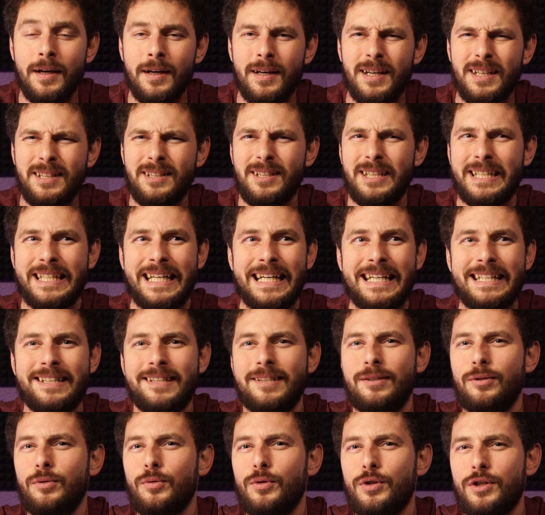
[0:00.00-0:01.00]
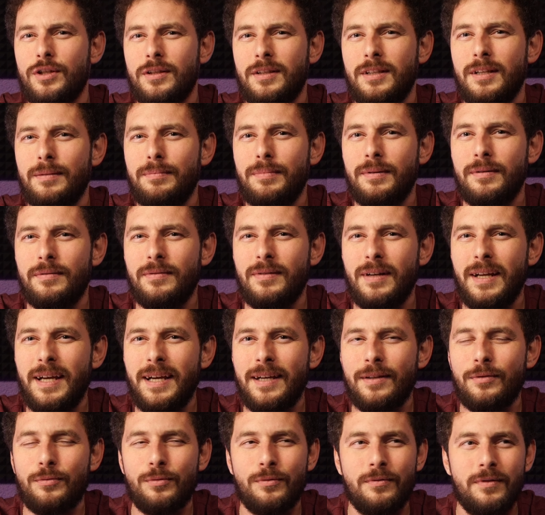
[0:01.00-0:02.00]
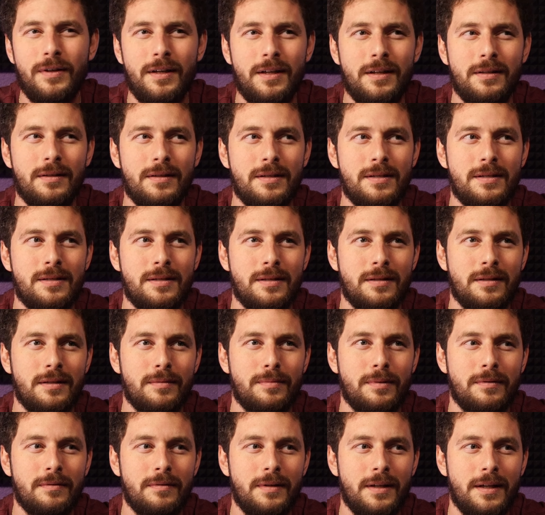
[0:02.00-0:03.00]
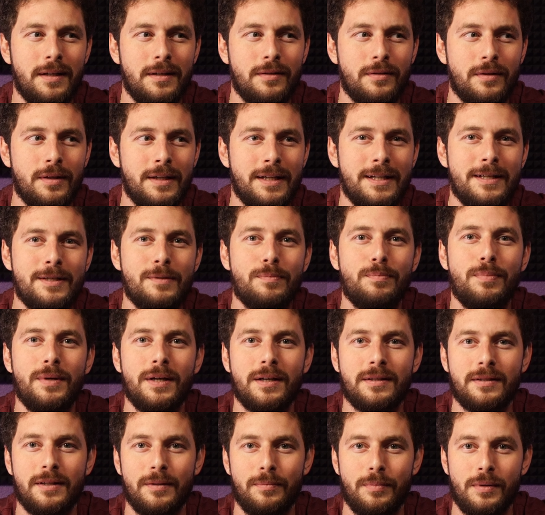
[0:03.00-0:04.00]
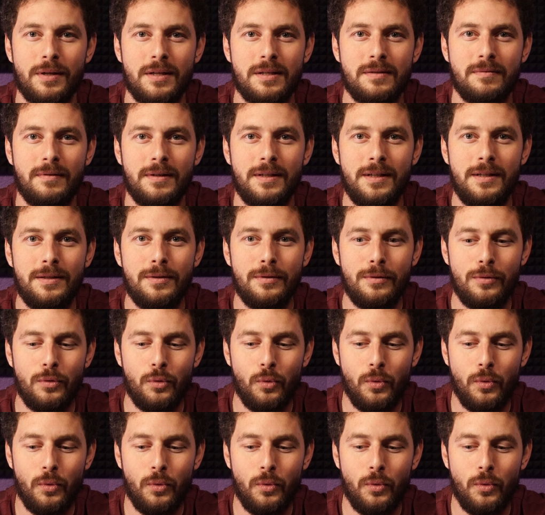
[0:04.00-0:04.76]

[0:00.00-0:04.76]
Это как-то тоже добавляет уверенности, добавляет респекта производителю.